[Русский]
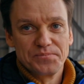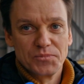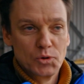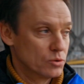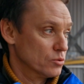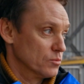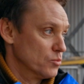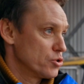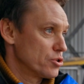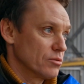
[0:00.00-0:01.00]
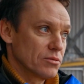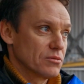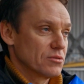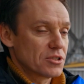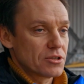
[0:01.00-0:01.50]
Ну и он мощный,
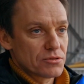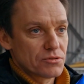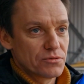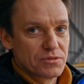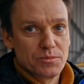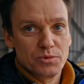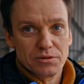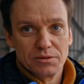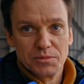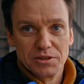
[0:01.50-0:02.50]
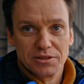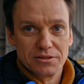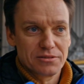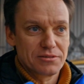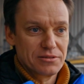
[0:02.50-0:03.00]
он сразу идет в набор, набирает
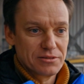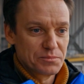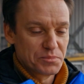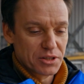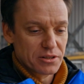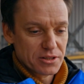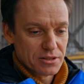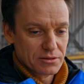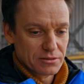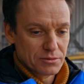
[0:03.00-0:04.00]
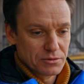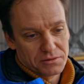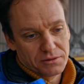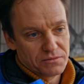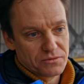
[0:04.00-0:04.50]
э, прекрасно, то есть
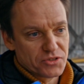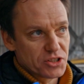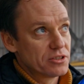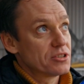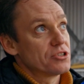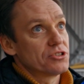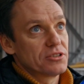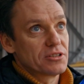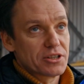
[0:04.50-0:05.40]
ты взлетаешь и как